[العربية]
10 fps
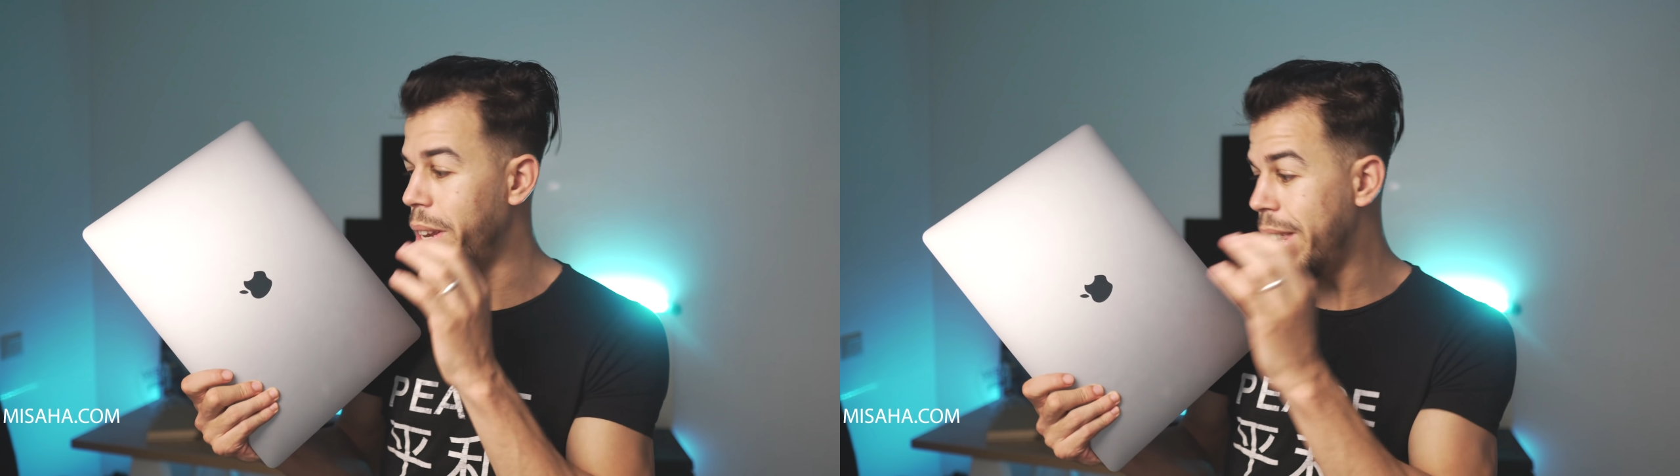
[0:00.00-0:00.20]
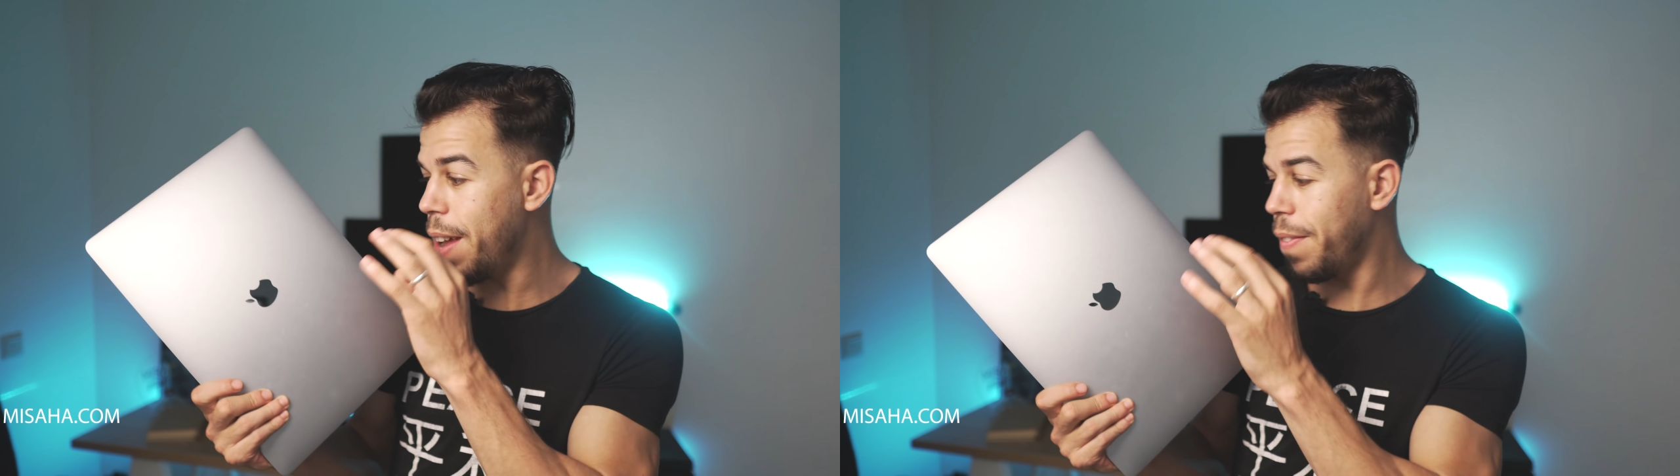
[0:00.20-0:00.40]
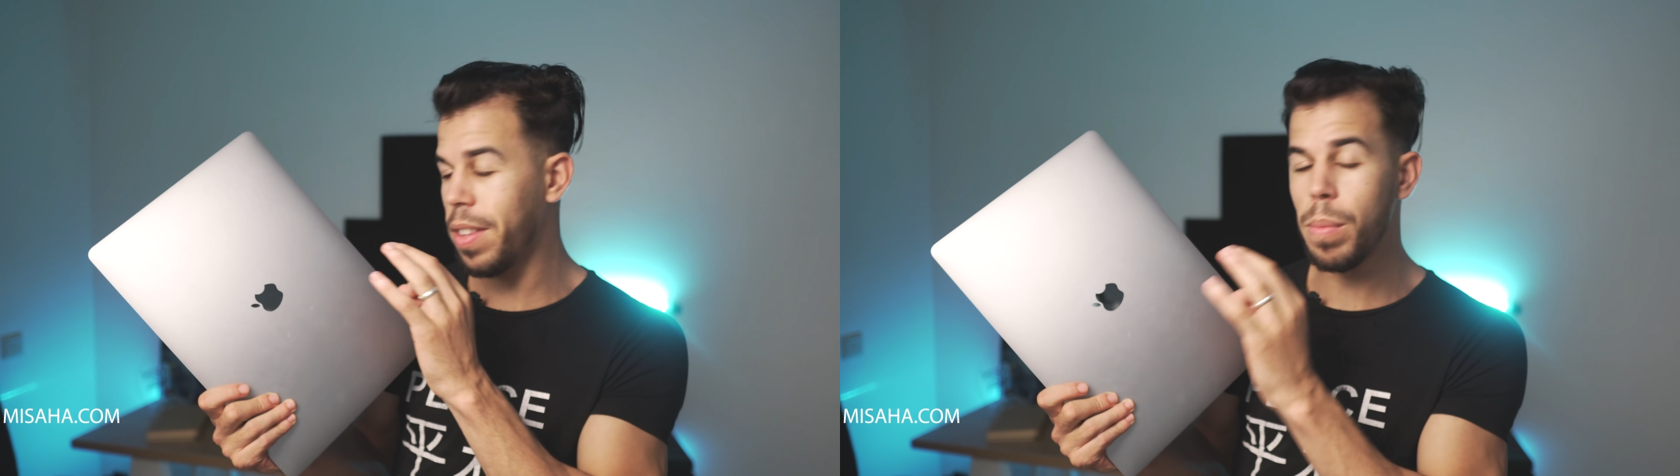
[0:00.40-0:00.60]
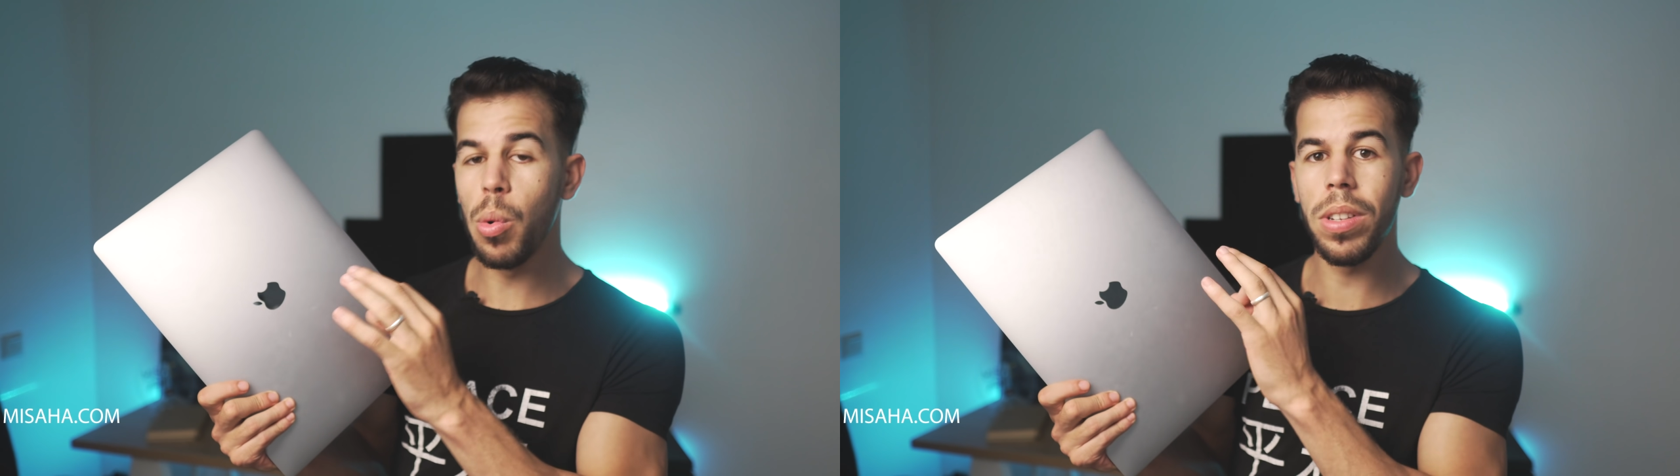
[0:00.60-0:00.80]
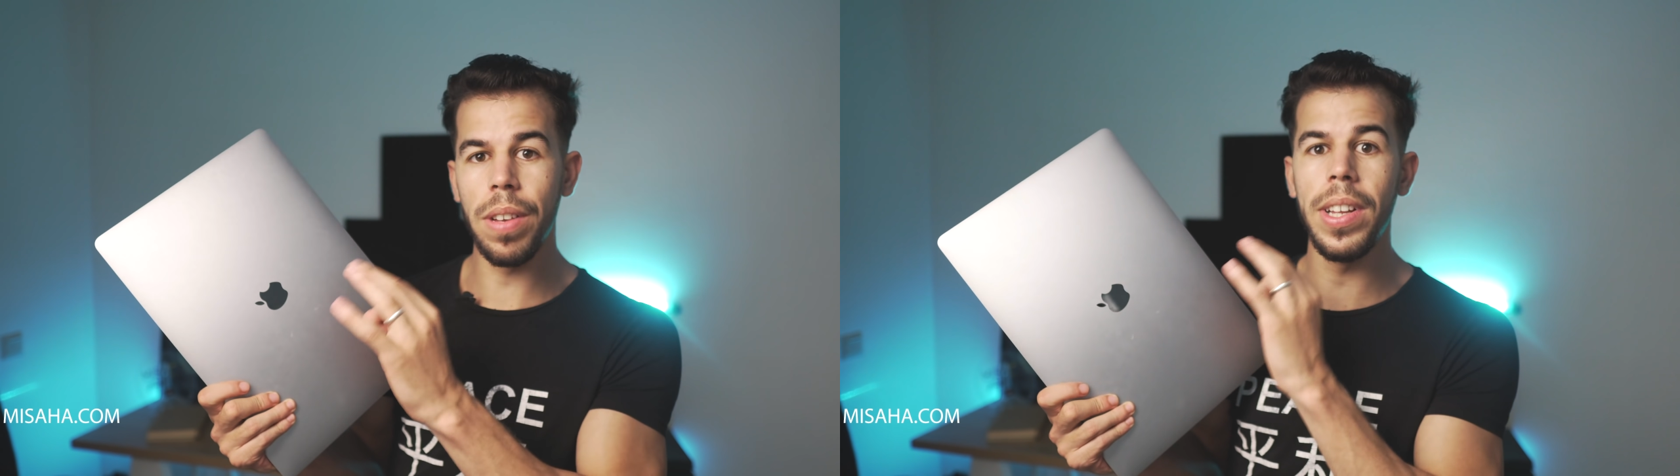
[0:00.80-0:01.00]
نفس
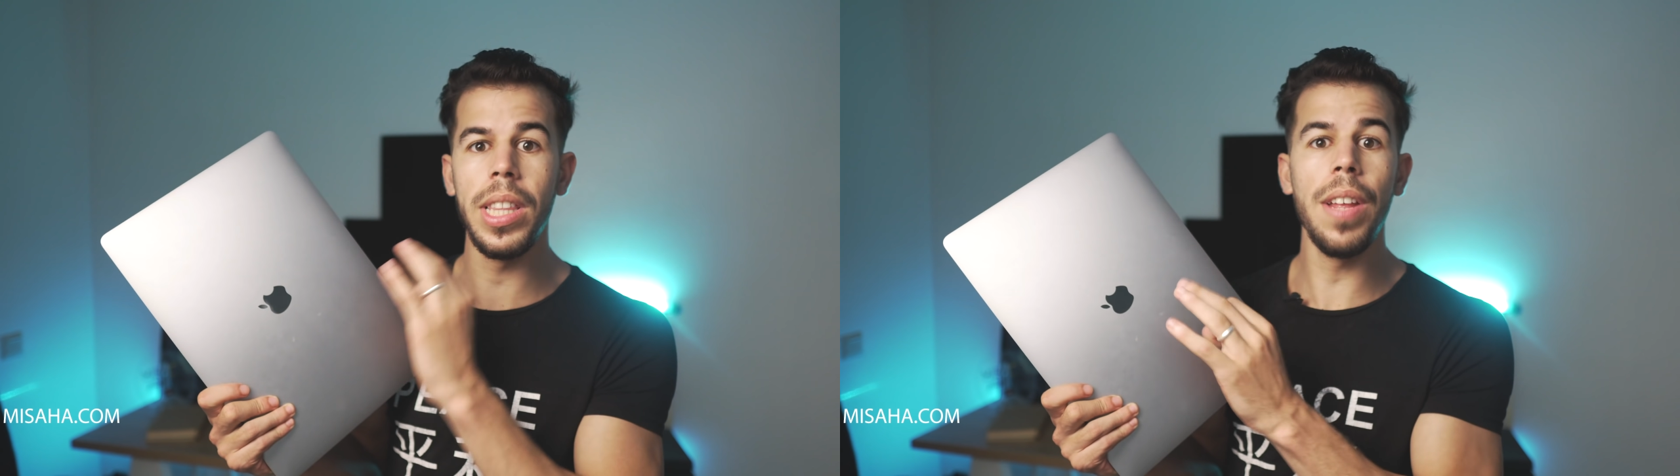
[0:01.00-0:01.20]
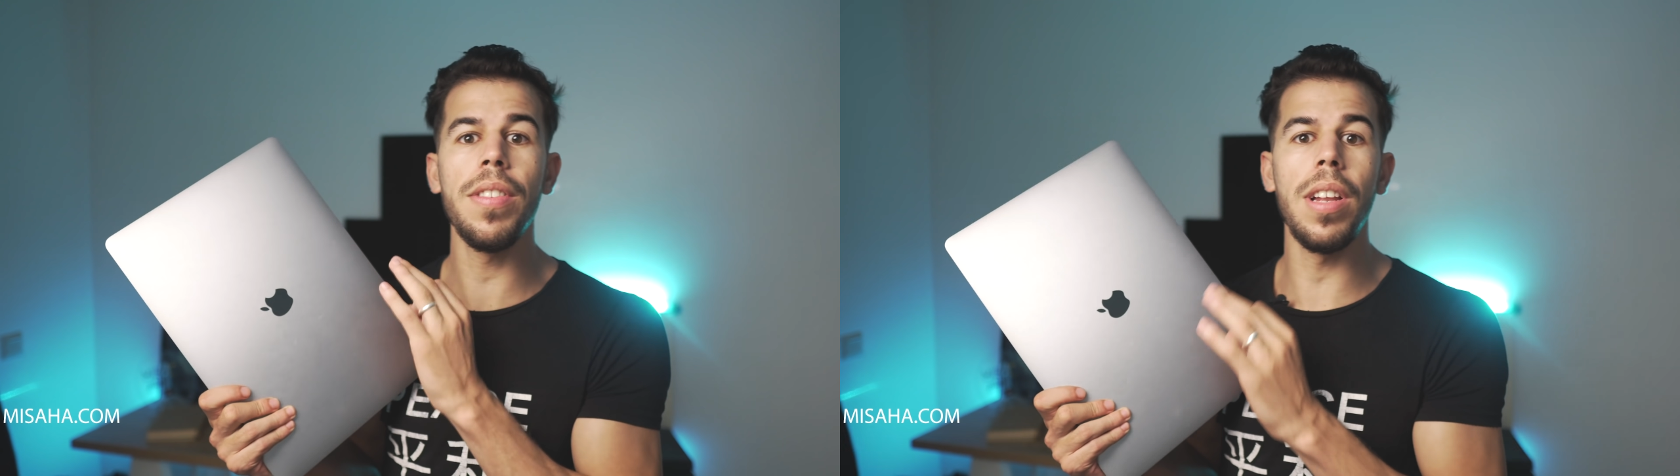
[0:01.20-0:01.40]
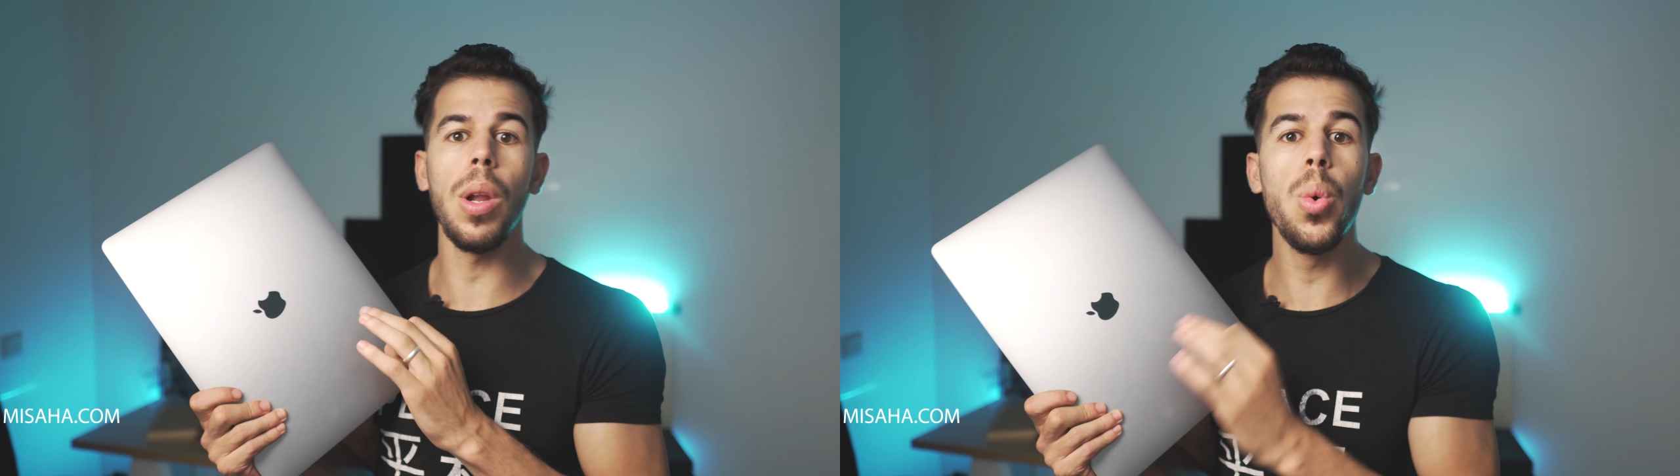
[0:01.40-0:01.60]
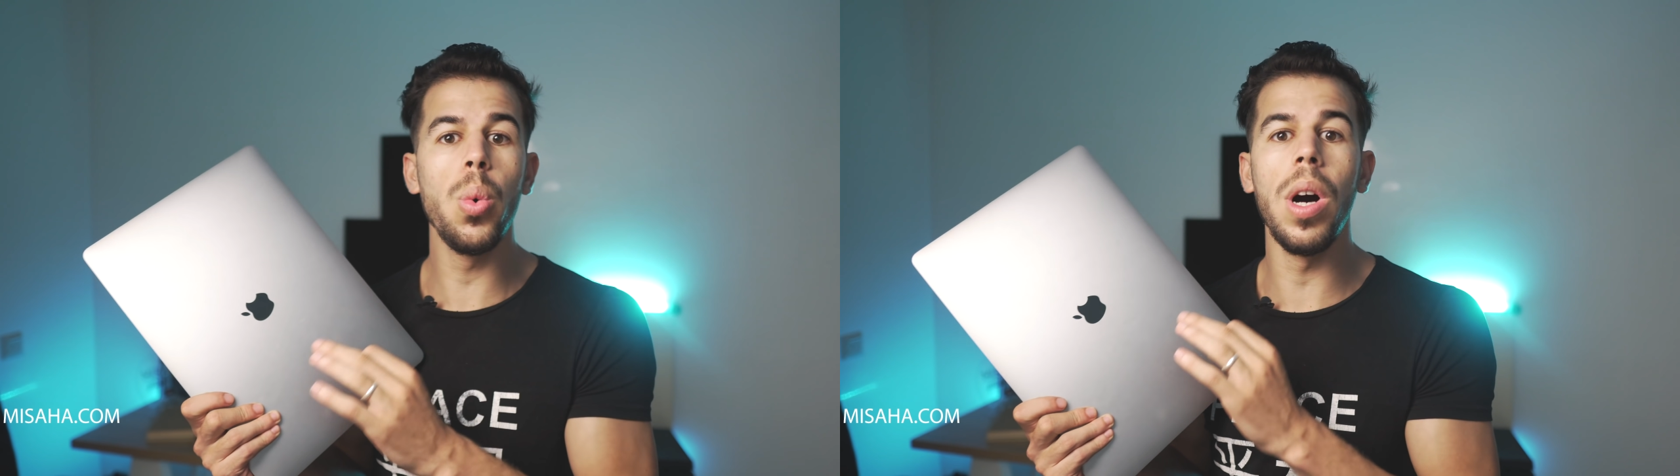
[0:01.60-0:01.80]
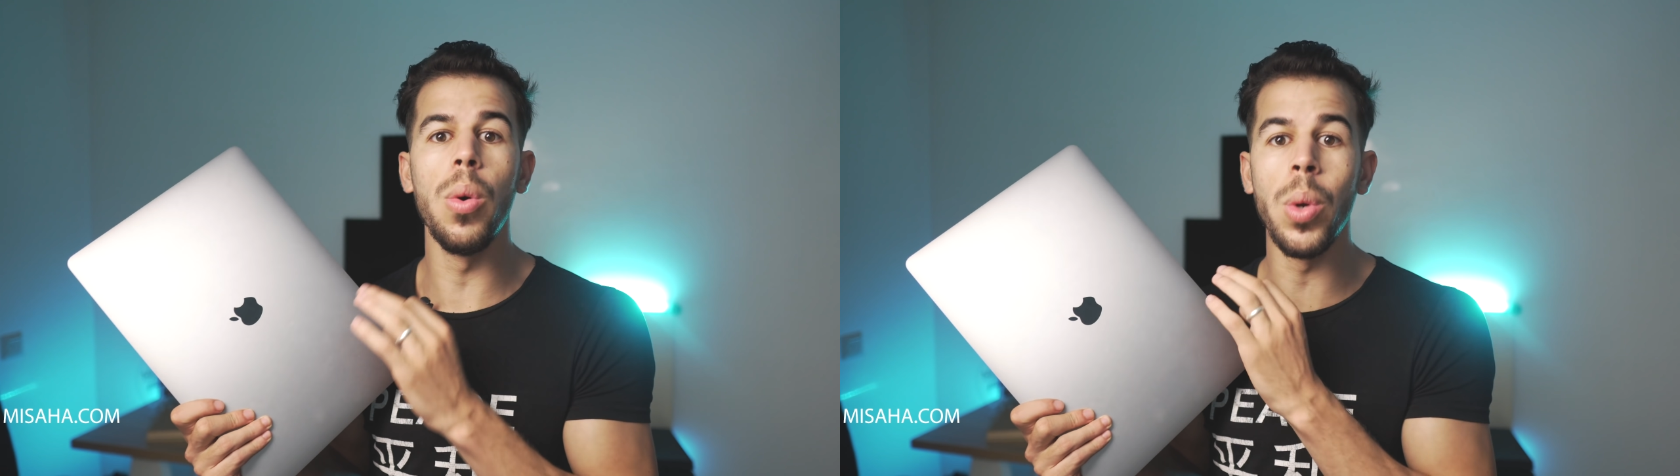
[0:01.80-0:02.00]
المواصفات نفس القوة